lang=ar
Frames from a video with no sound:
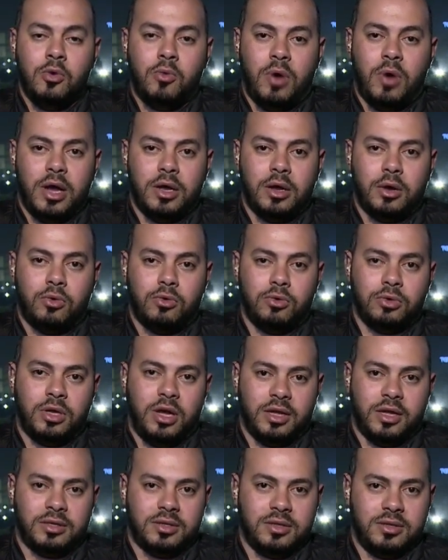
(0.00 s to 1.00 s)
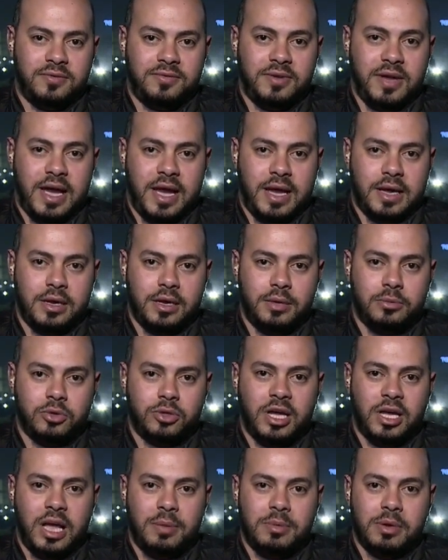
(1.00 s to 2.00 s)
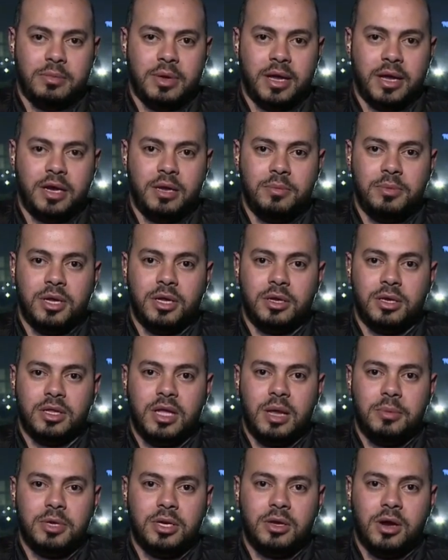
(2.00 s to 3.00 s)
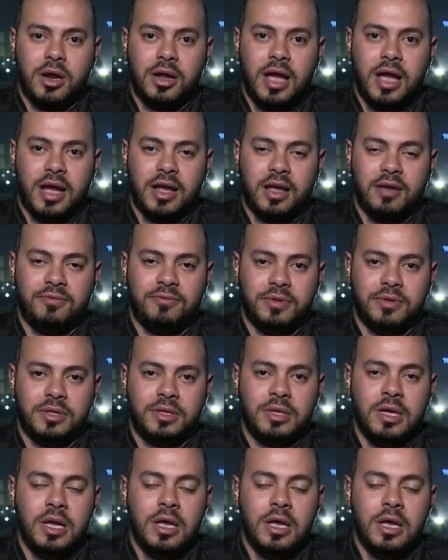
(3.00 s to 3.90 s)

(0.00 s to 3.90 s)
وهيقود خط دفاع المنتخب المغربي ان ده بيرجح كفه